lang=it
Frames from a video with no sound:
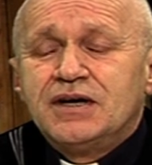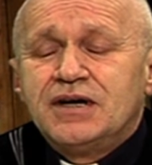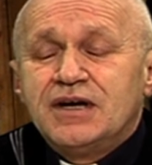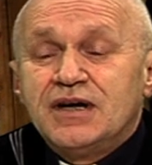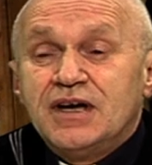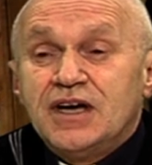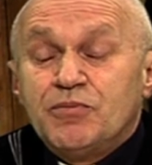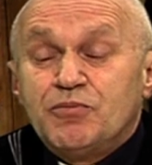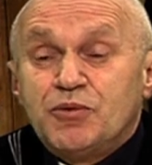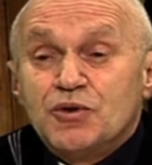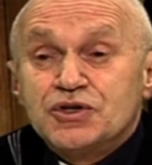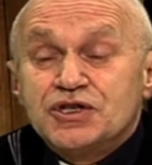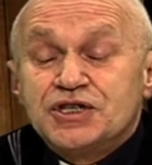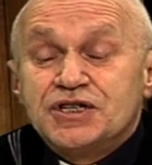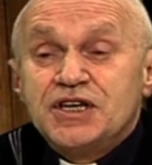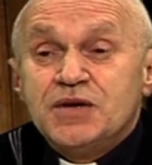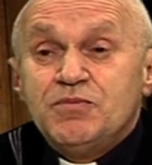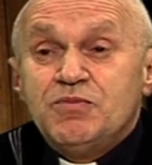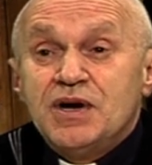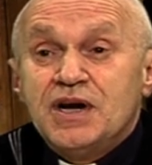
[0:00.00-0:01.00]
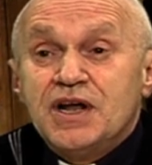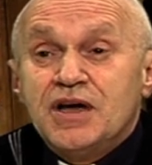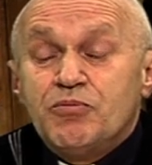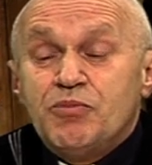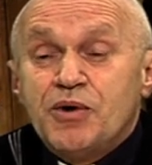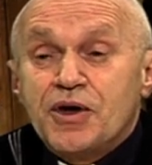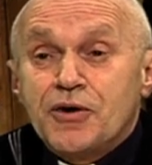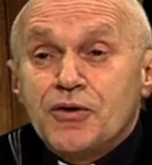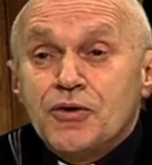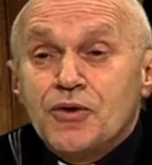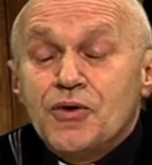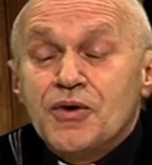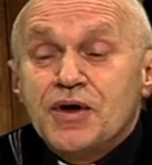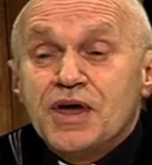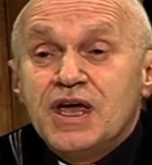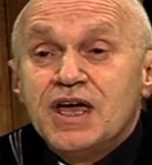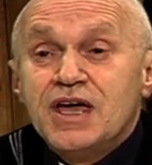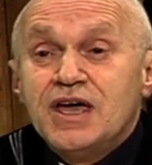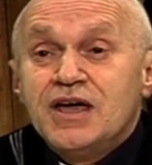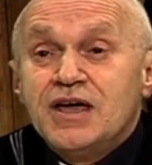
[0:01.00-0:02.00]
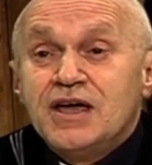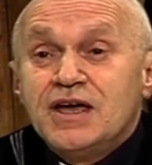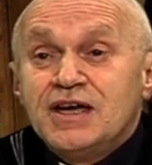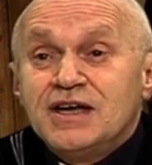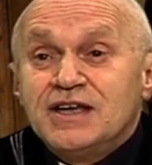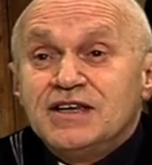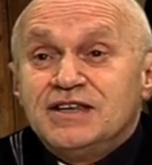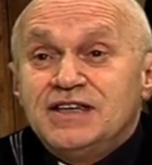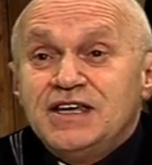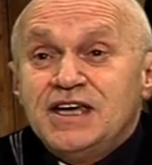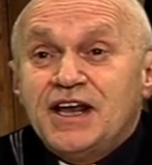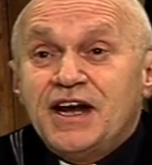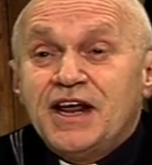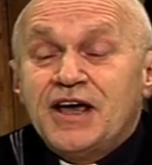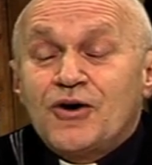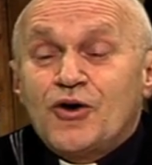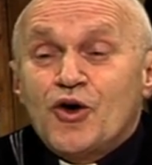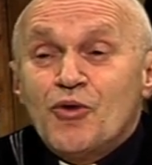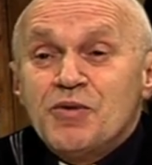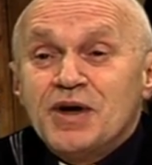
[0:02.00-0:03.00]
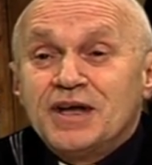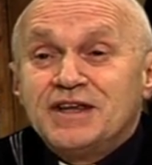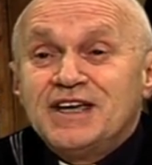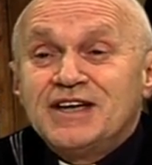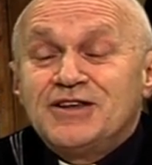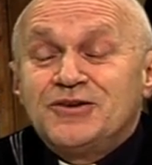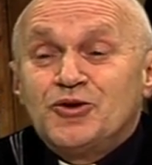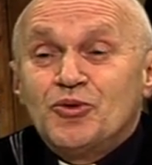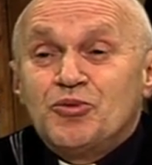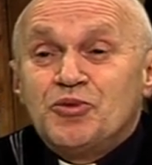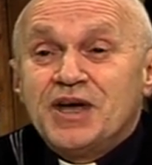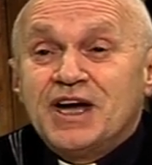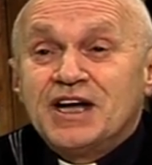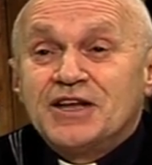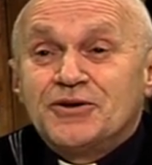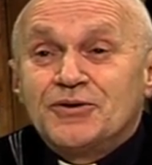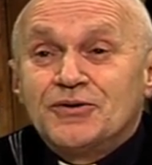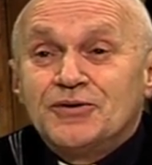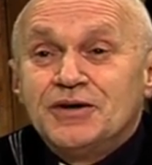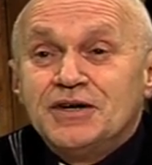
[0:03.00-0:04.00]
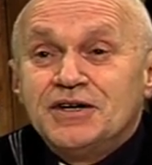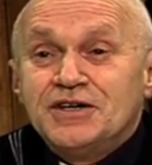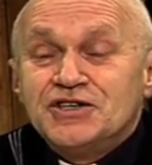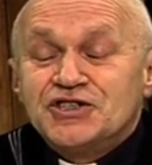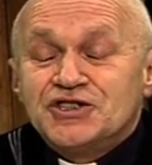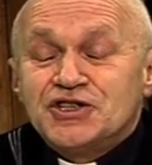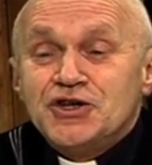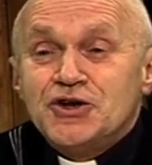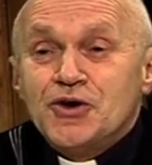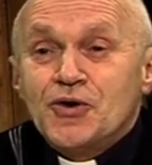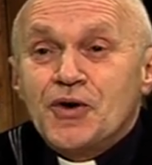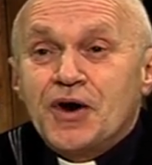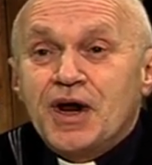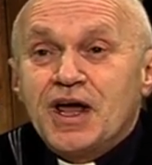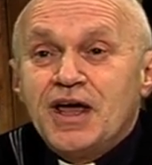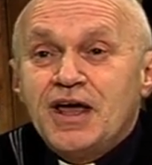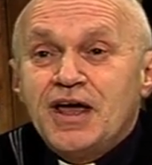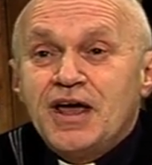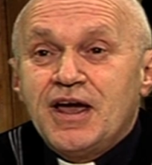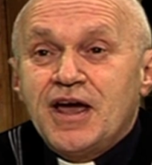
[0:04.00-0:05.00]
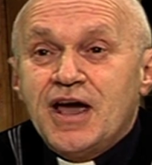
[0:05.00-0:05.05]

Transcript: È possibile per noi dire come ha detto Pietro, Signore,